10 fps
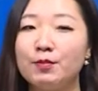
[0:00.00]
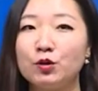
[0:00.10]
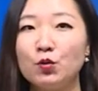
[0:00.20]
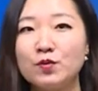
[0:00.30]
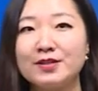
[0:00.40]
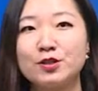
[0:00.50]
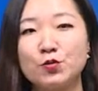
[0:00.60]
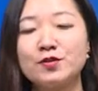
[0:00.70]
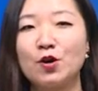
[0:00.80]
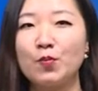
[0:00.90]
那么动词、
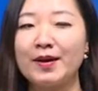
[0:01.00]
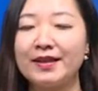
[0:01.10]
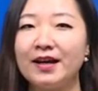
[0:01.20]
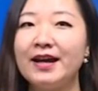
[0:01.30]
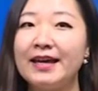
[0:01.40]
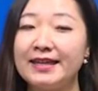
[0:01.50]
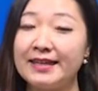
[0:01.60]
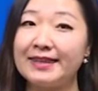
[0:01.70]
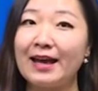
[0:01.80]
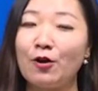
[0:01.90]
形容词后面呢，
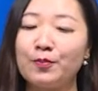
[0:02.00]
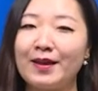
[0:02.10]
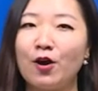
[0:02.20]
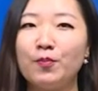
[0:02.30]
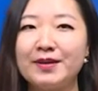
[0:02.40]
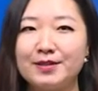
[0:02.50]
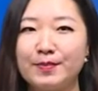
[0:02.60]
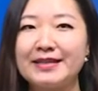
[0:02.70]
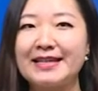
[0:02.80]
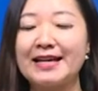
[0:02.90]
以到到后面怎
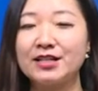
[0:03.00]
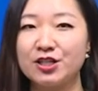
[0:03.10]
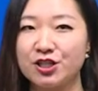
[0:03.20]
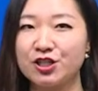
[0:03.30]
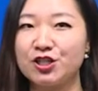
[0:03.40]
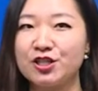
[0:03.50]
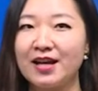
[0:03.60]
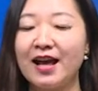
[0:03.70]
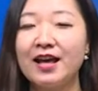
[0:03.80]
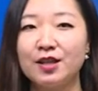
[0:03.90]
么加这个实质
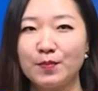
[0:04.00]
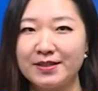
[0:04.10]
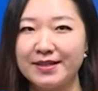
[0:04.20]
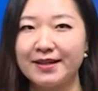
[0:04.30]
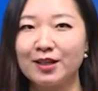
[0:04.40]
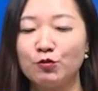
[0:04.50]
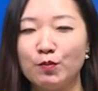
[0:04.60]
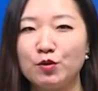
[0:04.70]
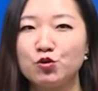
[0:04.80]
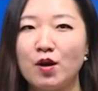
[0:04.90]
的？那么这节课呢，我
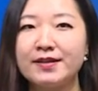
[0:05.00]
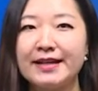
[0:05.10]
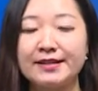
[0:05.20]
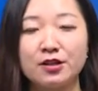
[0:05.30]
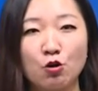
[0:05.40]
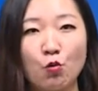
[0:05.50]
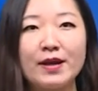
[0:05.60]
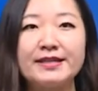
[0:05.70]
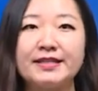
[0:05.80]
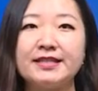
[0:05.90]
们主要讲这个
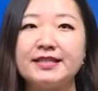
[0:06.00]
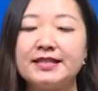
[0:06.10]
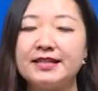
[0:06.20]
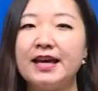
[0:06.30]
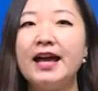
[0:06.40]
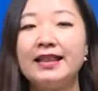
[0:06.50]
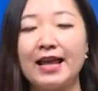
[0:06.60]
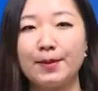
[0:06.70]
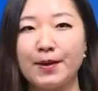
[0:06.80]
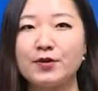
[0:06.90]
惯行词
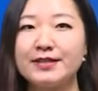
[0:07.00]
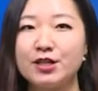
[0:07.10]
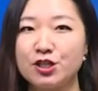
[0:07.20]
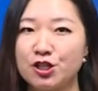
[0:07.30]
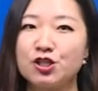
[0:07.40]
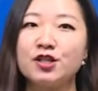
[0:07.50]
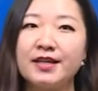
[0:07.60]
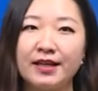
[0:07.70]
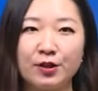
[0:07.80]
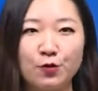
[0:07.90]
来表现实质的
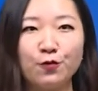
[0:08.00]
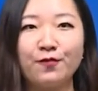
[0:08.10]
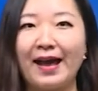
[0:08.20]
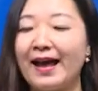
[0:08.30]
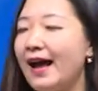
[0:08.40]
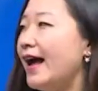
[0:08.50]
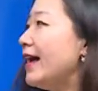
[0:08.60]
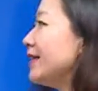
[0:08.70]
一个用法啊。